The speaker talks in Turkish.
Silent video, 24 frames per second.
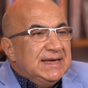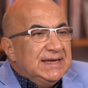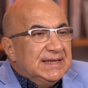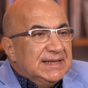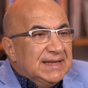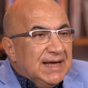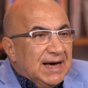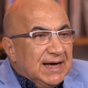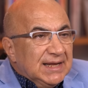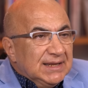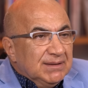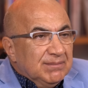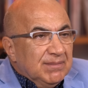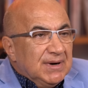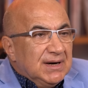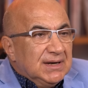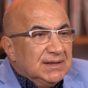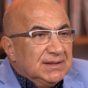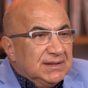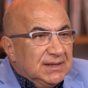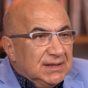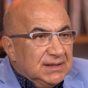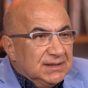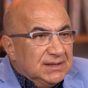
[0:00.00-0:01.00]

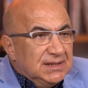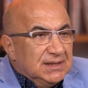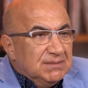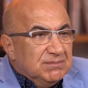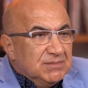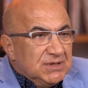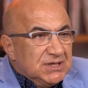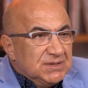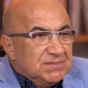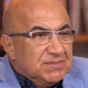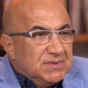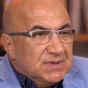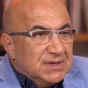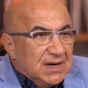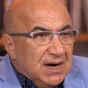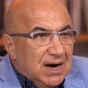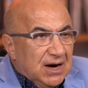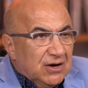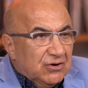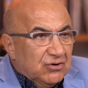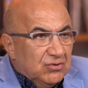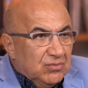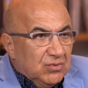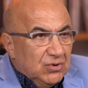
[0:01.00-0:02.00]
inanma dediğimiz bir
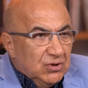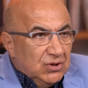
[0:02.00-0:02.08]
kavram